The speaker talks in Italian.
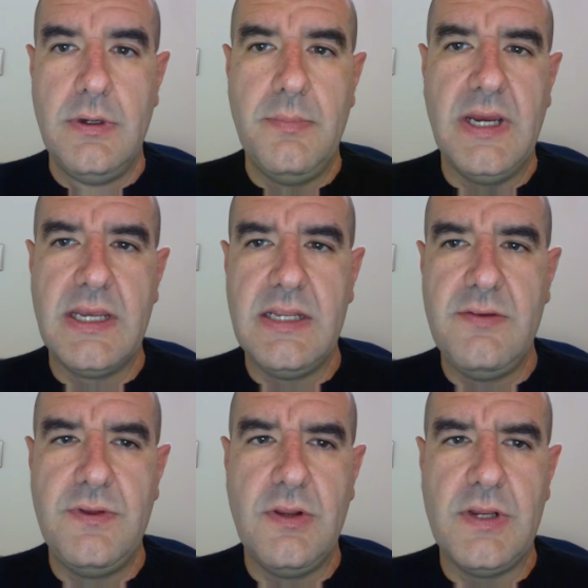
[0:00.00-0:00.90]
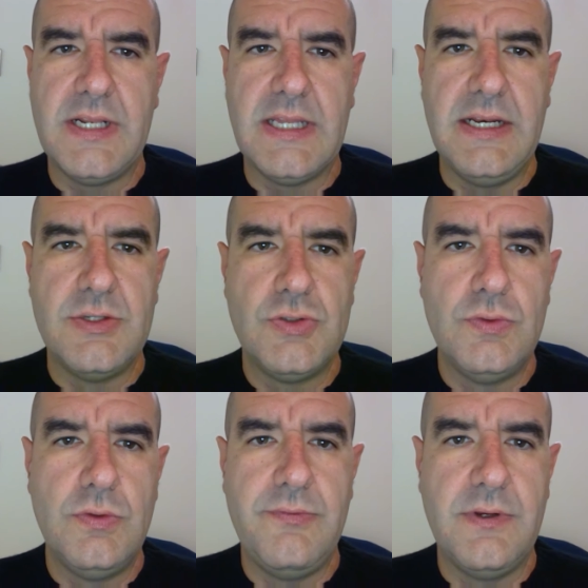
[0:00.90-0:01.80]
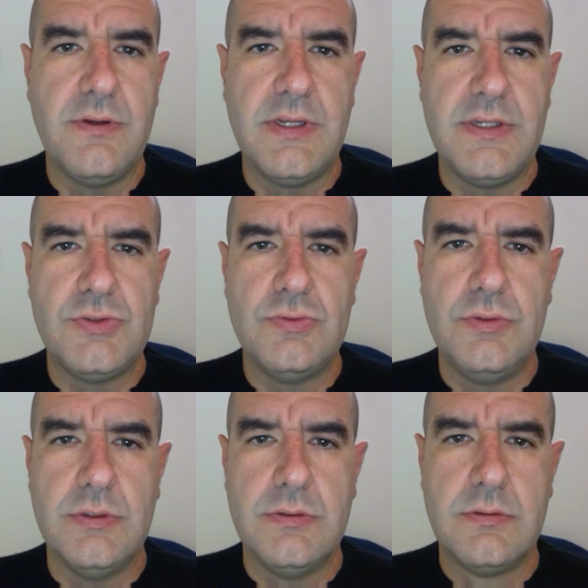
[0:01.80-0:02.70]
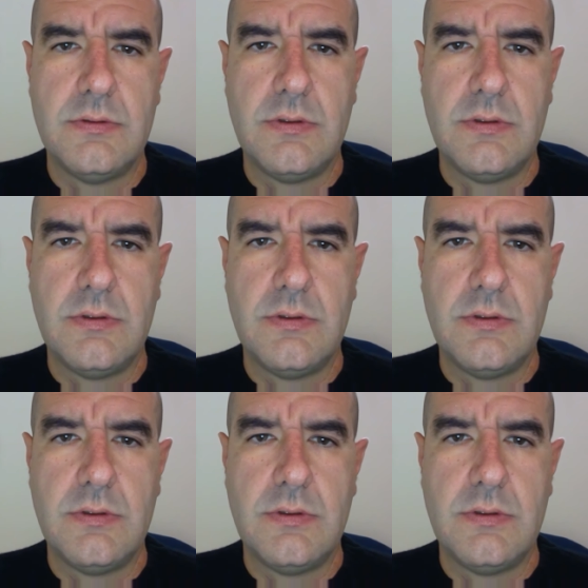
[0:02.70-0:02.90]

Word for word: ma anche di inferiorità, nessuno è inferiore a nessuno,